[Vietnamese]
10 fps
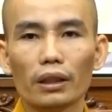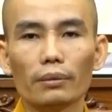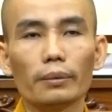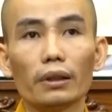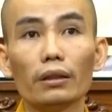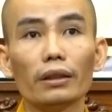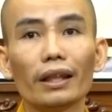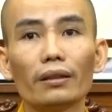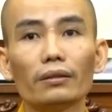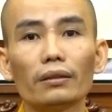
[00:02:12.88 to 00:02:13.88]
khi mà mình
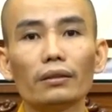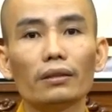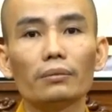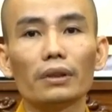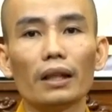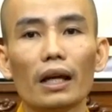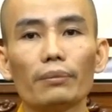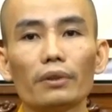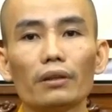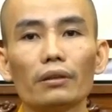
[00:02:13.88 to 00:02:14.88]
thương nhau á, là mình
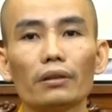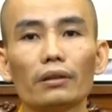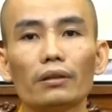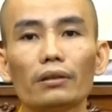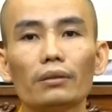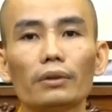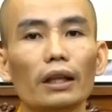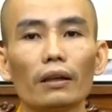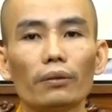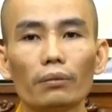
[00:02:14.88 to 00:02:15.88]
làm cho người thương của
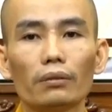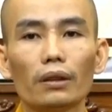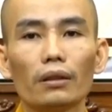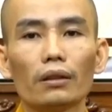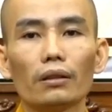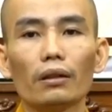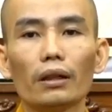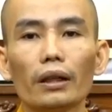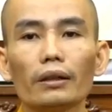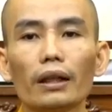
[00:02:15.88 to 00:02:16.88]
mình hạnh phúc
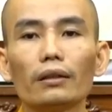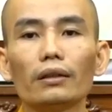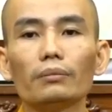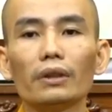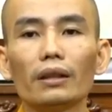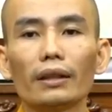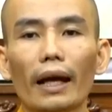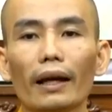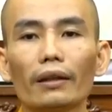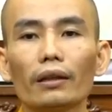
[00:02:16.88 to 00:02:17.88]
còn khi cái năng lượng mình nó
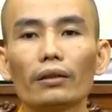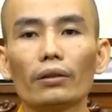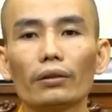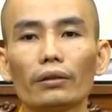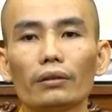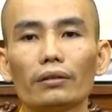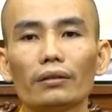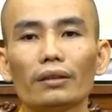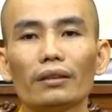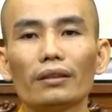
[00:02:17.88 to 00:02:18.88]
cạn kiệt rồi
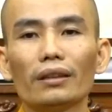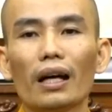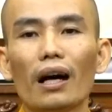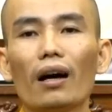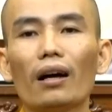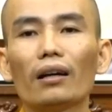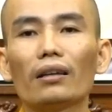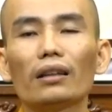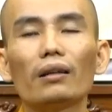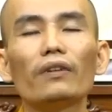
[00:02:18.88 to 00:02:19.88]
là
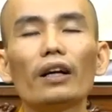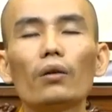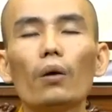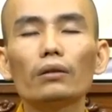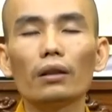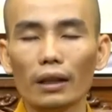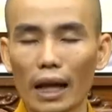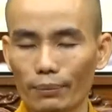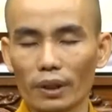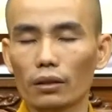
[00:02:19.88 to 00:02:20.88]
họ không phải cố tình
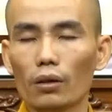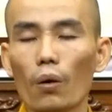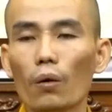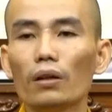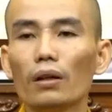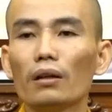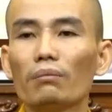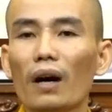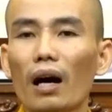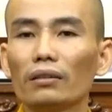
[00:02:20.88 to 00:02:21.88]
làm mình khổ
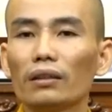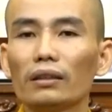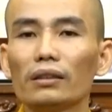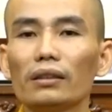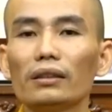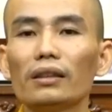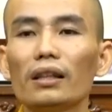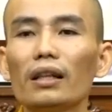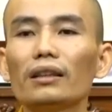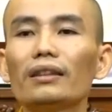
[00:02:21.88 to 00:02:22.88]
mà họ thực sự
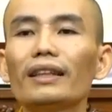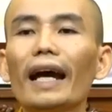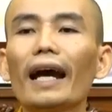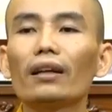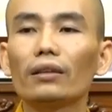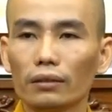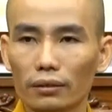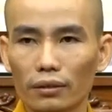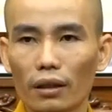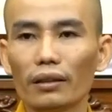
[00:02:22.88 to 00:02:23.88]
hết thức ăn rồi
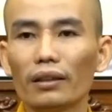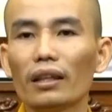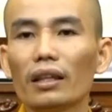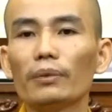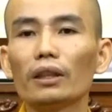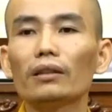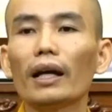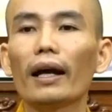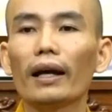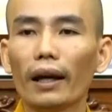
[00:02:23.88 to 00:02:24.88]
họ đi tìm cái
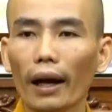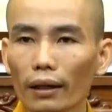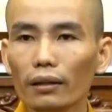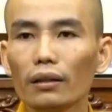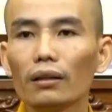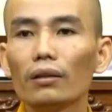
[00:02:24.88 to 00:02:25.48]
thức ăn khác